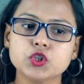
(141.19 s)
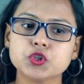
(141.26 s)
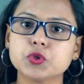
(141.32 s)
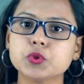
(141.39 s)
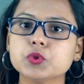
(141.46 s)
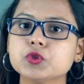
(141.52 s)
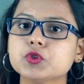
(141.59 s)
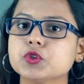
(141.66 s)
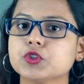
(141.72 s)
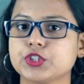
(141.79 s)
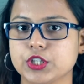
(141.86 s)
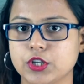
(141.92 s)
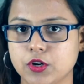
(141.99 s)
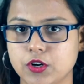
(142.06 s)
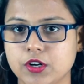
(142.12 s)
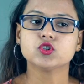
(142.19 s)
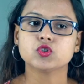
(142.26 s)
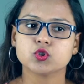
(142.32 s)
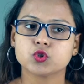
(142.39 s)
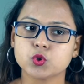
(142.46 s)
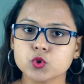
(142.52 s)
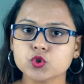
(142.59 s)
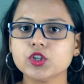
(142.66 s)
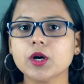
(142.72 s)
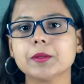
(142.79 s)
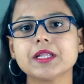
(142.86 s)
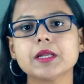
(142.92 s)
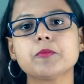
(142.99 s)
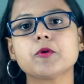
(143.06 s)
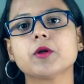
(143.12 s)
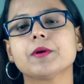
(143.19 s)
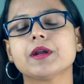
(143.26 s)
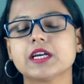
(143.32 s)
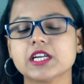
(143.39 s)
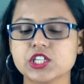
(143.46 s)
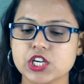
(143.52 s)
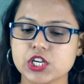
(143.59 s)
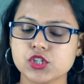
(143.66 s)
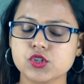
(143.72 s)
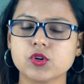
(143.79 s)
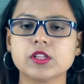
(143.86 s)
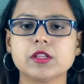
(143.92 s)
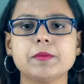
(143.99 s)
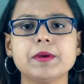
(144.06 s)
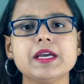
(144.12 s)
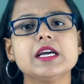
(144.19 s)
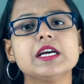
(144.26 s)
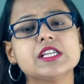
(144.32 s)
সূর্য শেখর তো সূর্য আমাদের পরিবারকে শেষ করে দেবে